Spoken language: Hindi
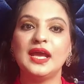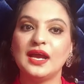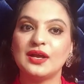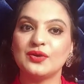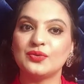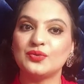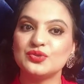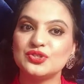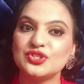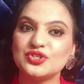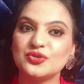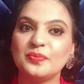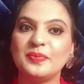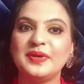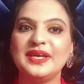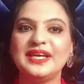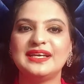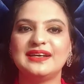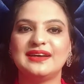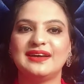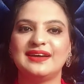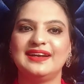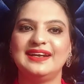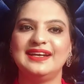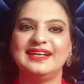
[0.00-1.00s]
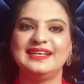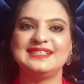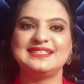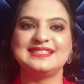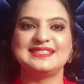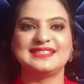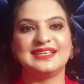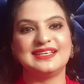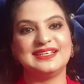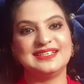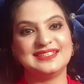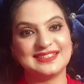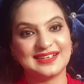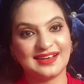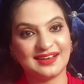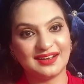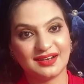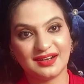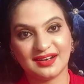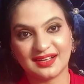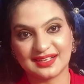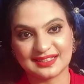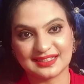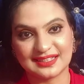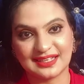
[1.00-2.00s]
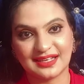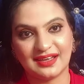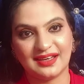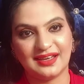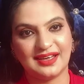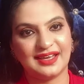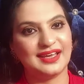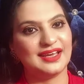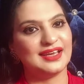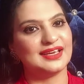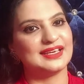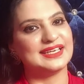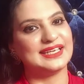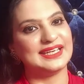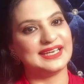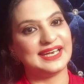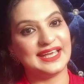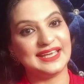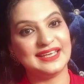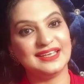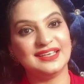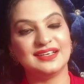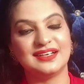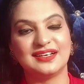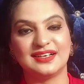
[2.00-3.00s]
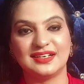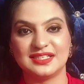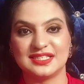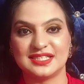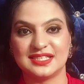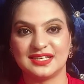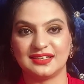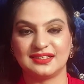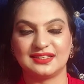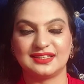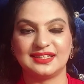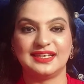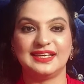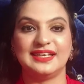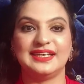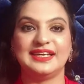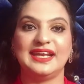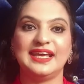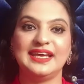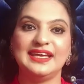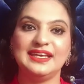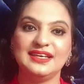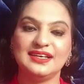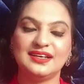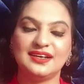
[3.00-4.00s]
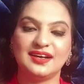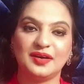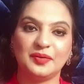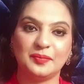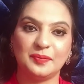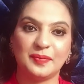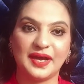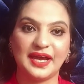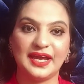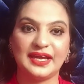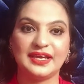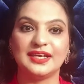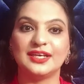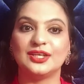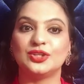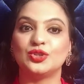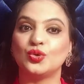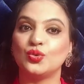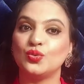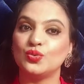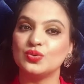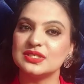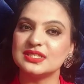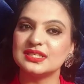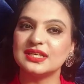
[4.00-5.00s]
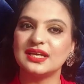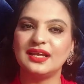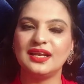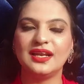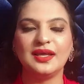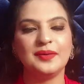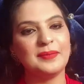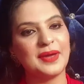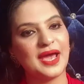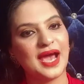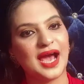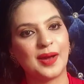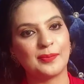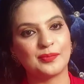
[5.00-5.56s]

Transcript: कुछ भी करने से डर लगता है कि नहीं कर सकते नहीं कर पाएंगे तो उसके लिए मैं